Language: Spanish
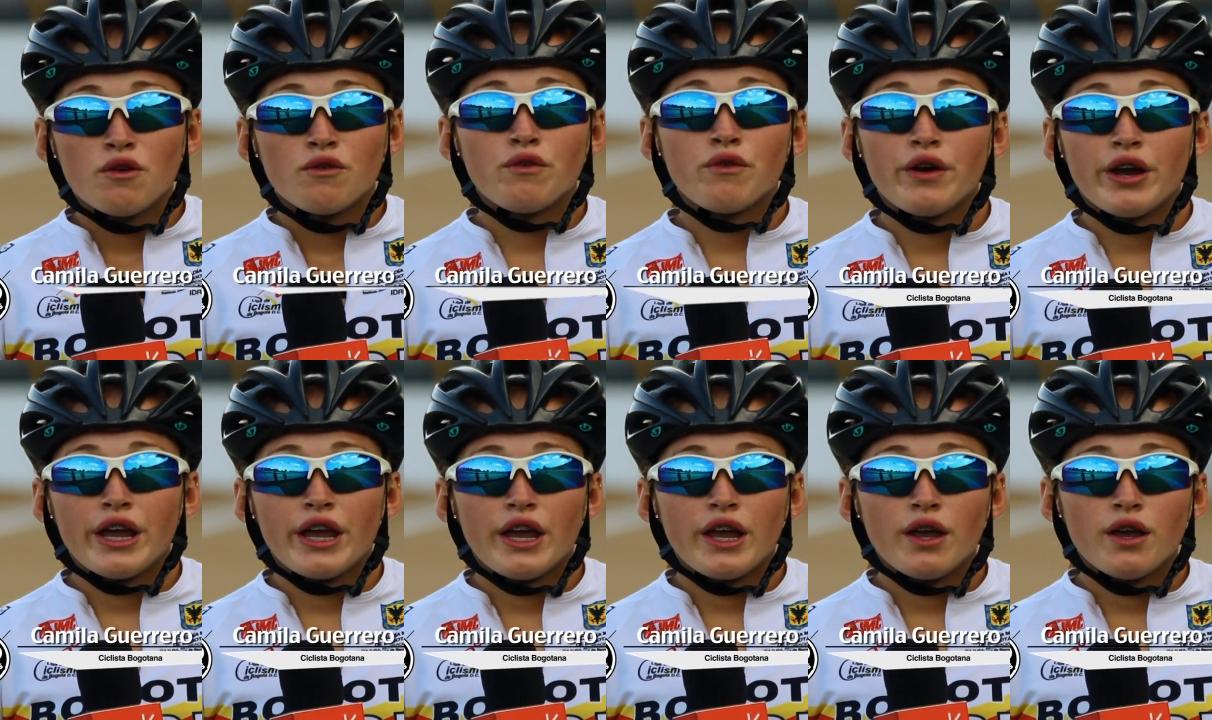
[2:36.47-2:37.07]

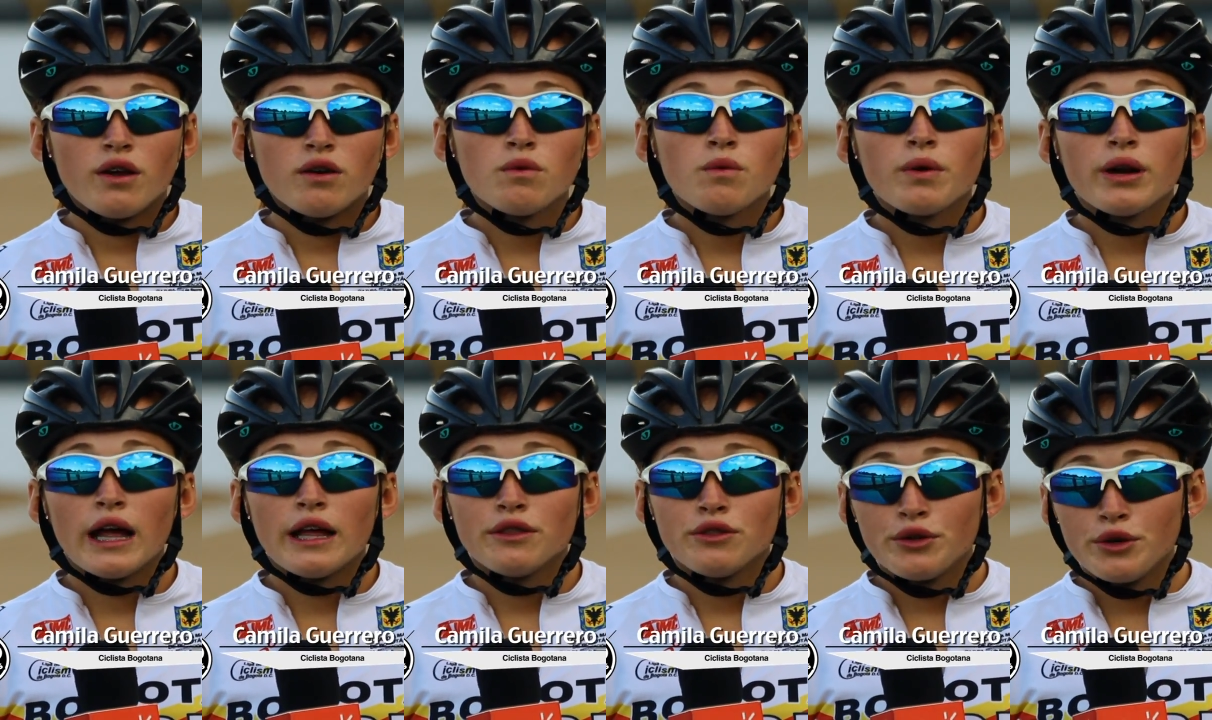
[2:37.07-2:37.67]
Fue un
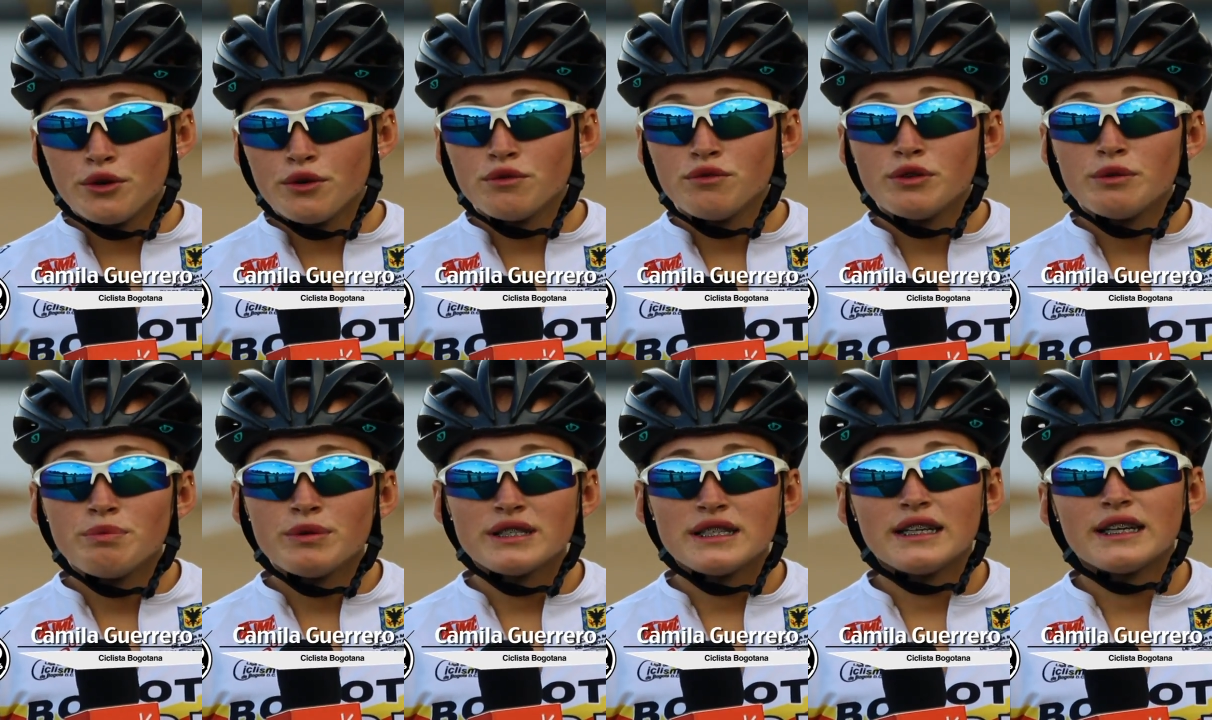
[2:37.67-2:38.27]
gran triunfo,
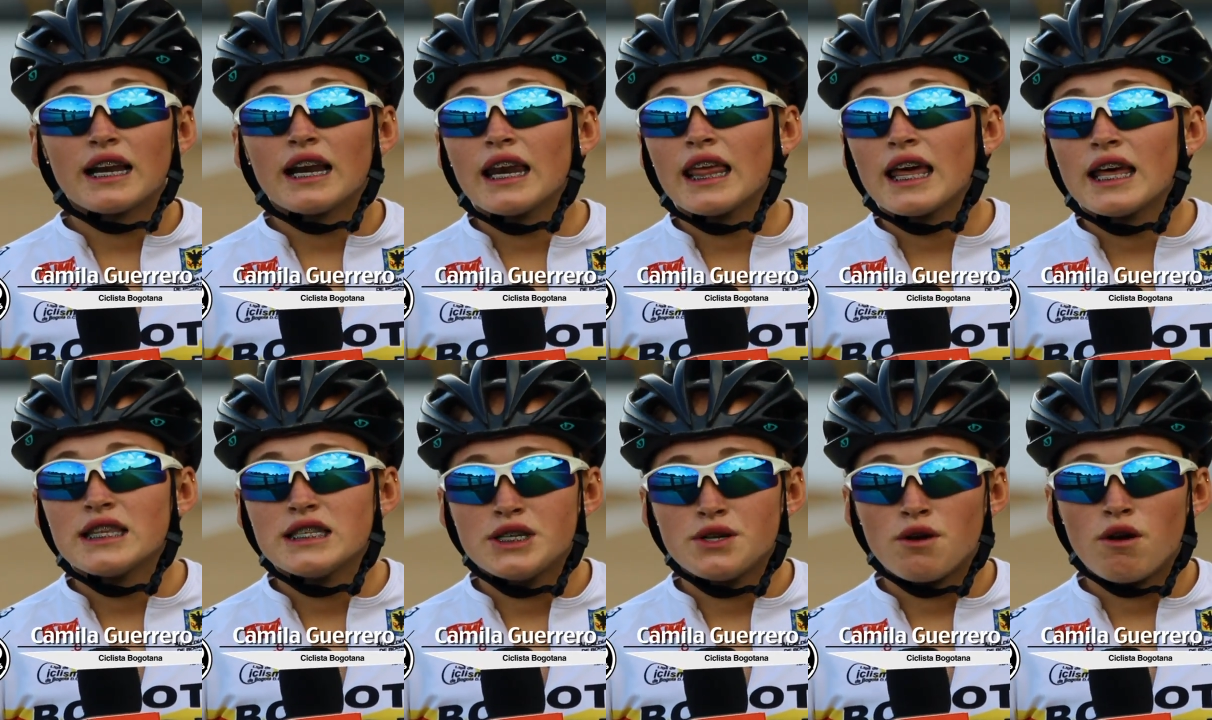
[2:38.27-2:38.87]
pues en
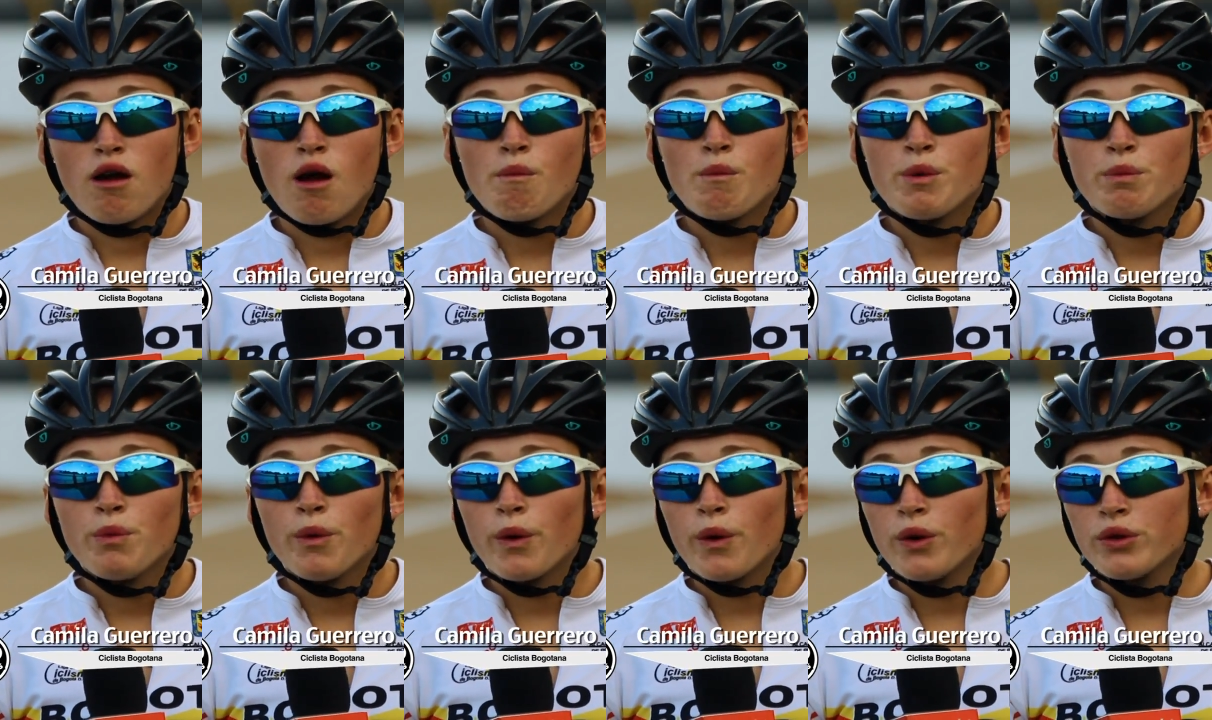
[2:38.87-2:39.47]
realidad llevaba muy
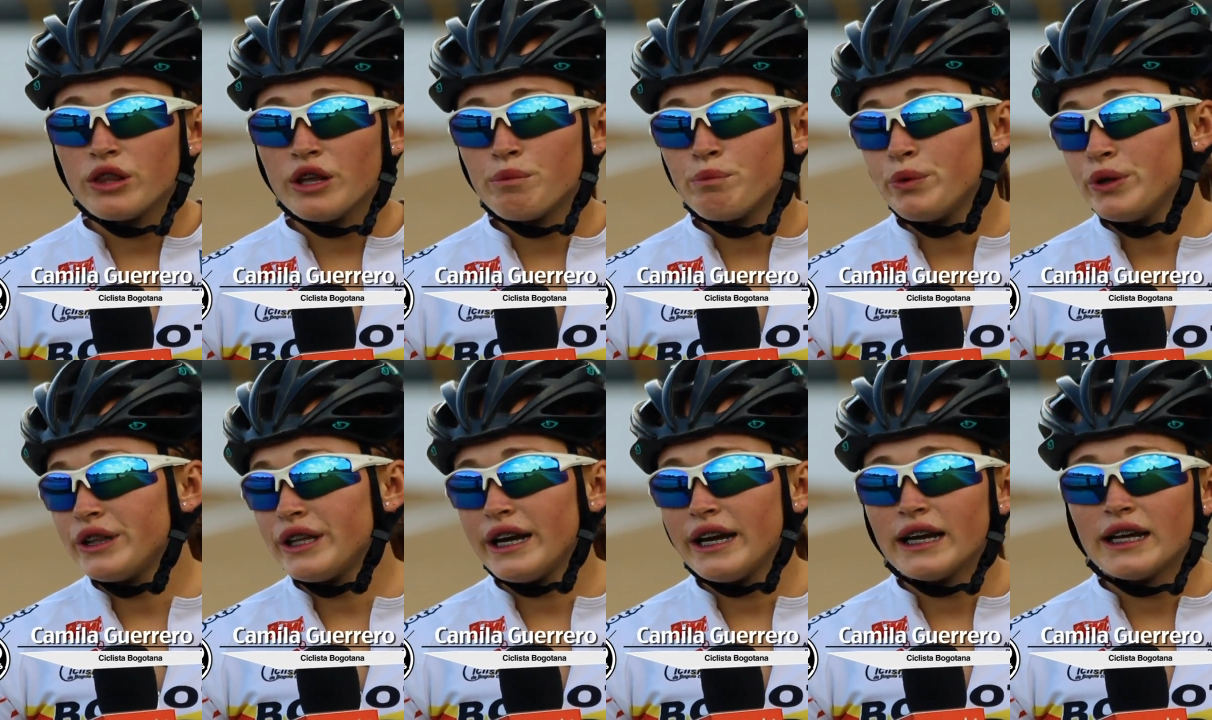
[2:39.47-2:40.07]
poco tiempo
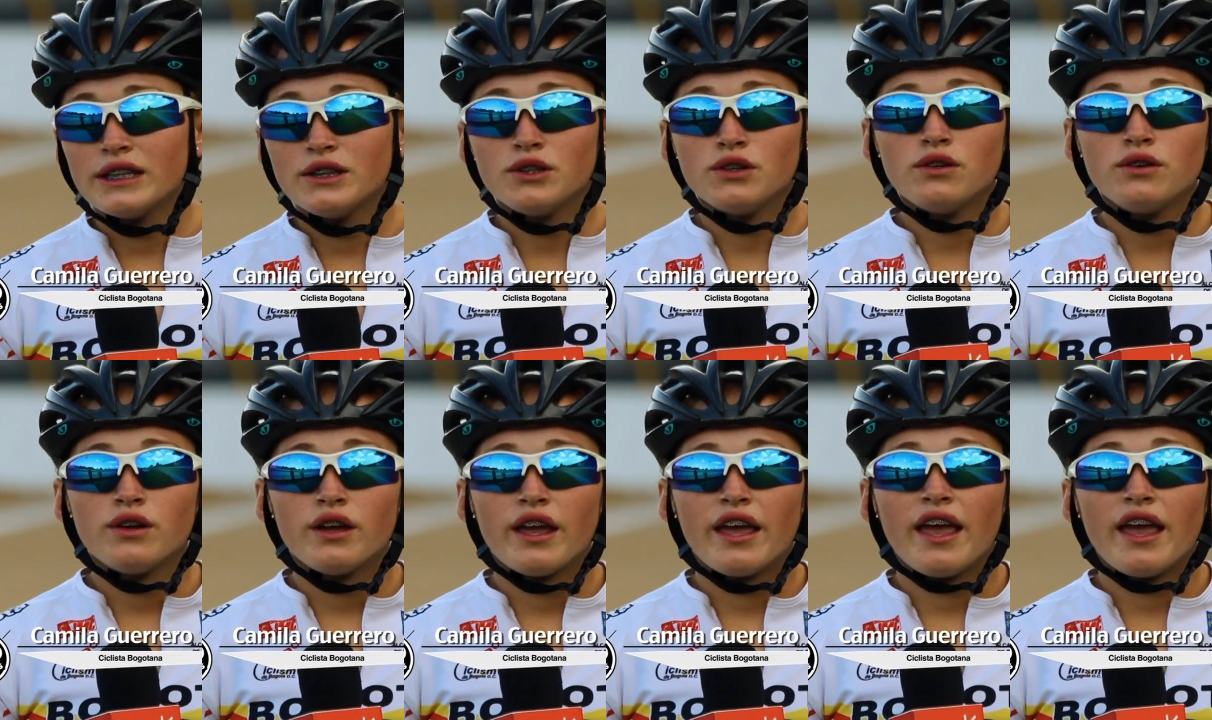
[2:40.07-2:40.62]
entrenando.